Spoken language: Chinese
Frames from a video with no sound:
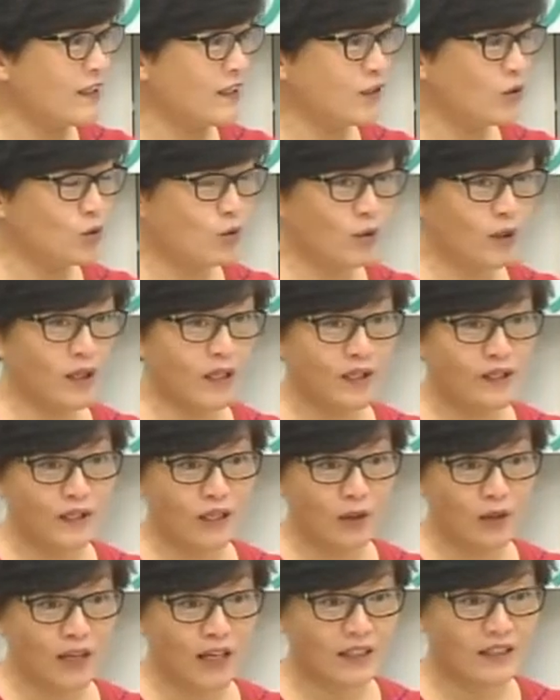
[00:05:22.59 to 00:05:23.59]
你说，哎呀，
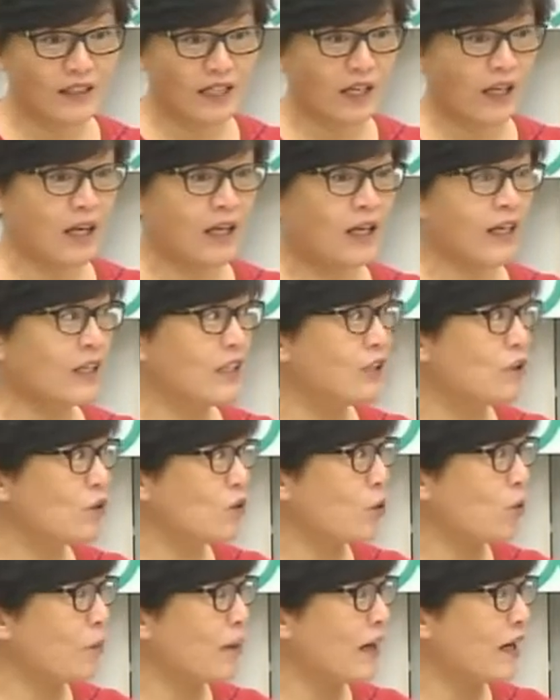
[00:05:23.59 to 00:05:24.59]
那看起来还很
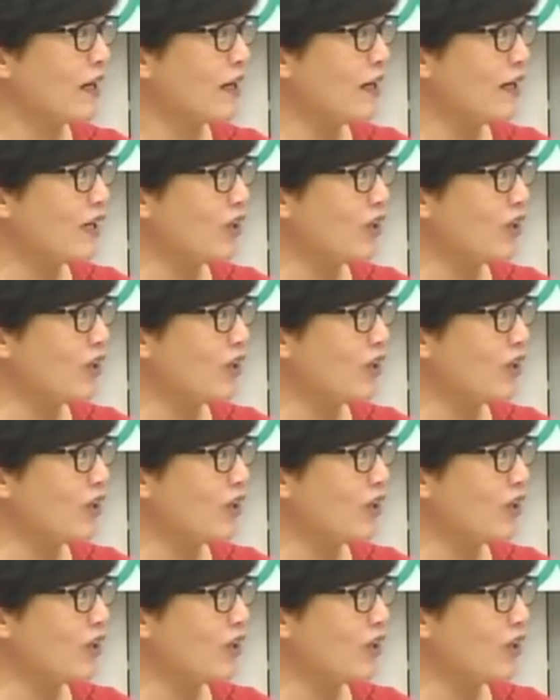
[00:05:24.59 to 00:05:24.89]
久嘛，